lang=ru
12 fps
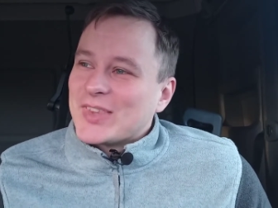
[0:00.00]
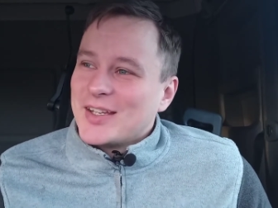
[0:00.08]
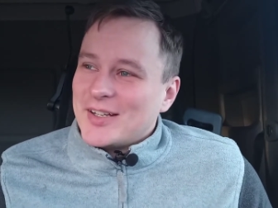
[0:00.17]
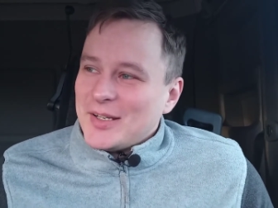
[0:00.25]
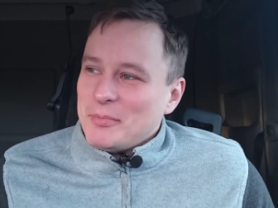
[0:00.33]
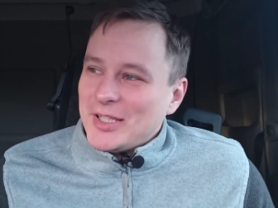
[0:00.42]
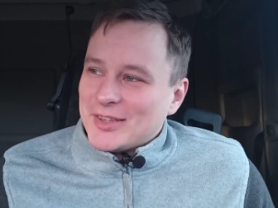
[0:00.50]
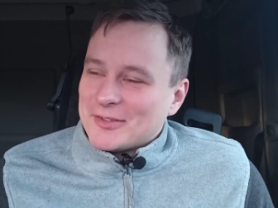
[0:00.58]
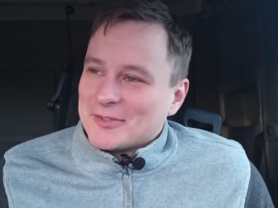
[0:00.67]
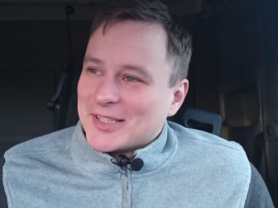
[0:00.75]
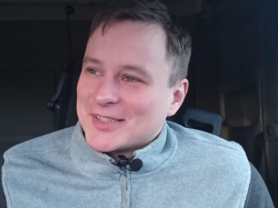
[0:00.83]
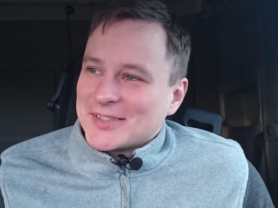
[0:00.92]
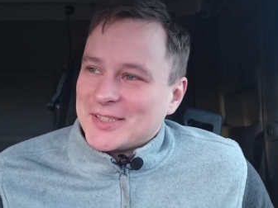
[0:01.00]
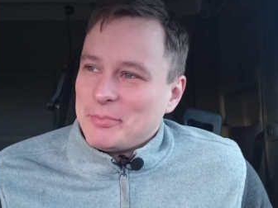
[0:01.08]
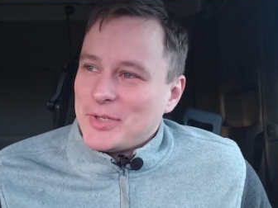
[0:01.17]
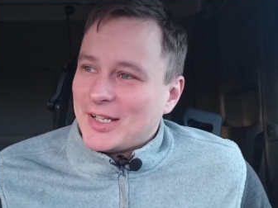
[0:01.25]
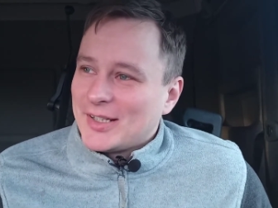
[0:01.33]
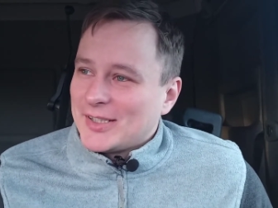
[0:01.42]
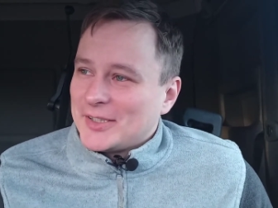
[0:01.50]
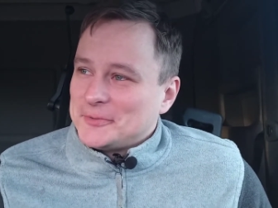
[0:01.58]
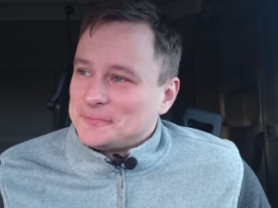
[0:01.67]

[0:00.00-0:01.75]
Гремит туда на цепях,